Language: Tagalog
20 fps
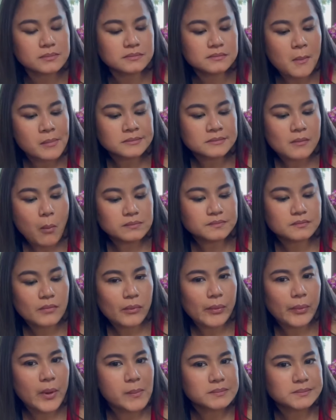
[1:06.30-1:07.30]
Kaya
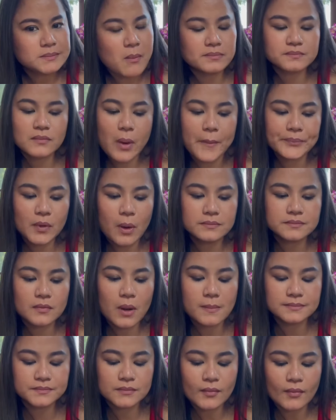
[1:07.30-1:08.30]
medyo
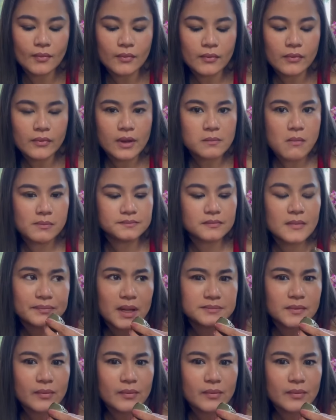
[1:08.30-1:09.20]
no for me.